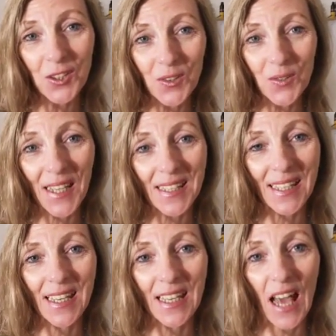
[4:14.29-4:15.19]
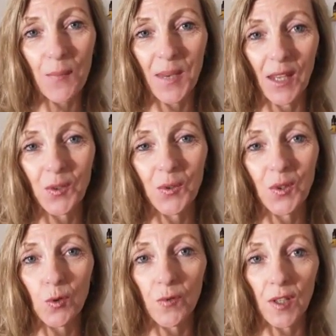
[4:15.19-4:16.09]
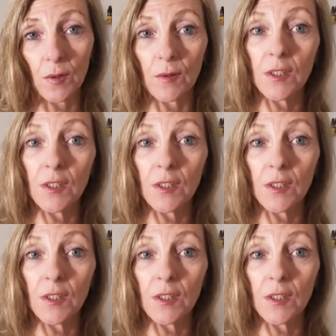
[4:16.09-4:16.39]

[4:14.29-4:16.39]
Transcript: je te souhaite, et à bientôt de toute façon.